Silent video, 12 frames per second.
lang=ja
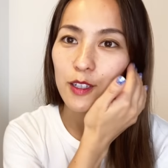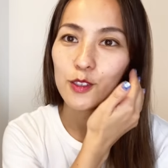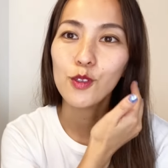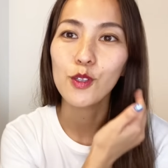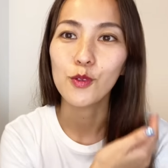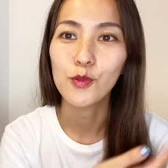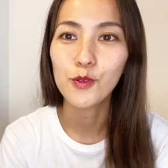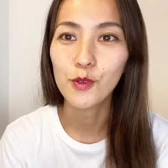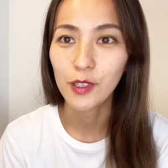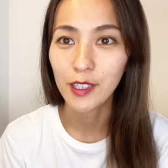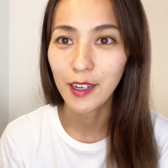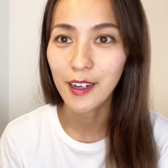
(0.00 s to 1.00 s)
その後服
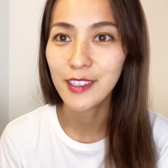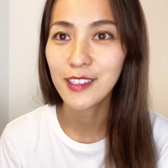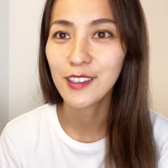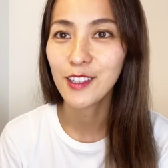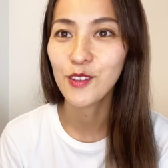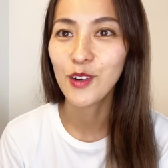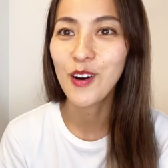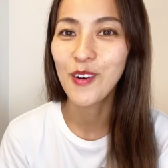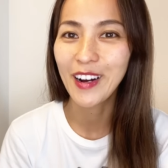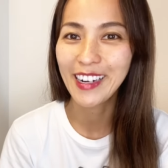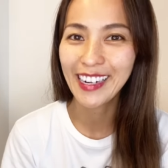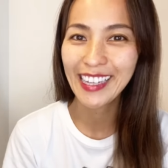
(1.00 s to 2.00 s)
を着て解散なのかは
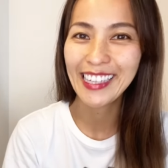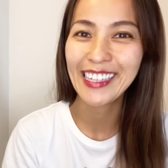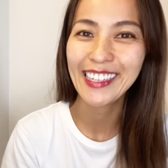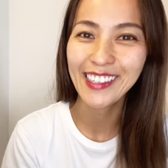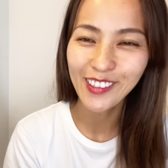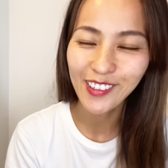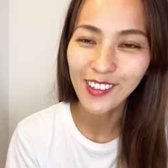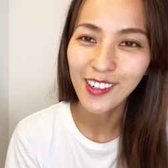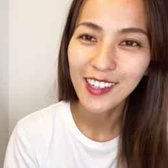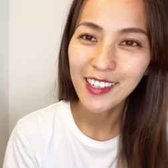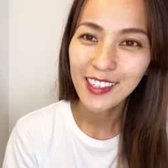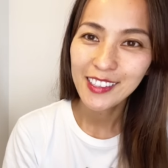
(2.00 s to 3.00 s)
わからないけど、
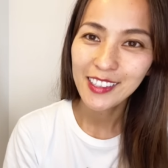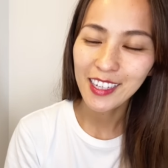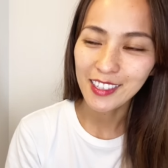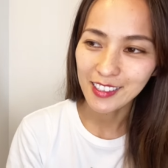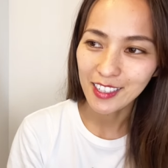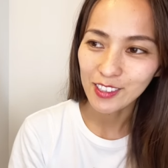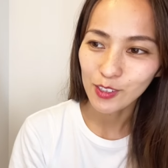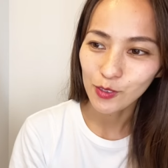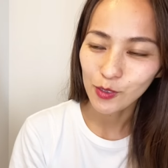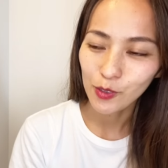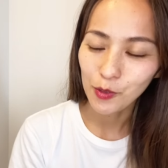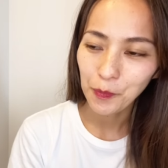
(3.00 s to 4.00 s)
なんかさ、そ
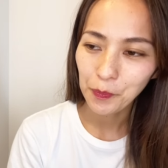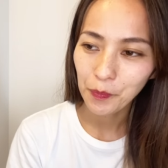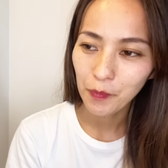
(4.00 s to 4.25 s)
の、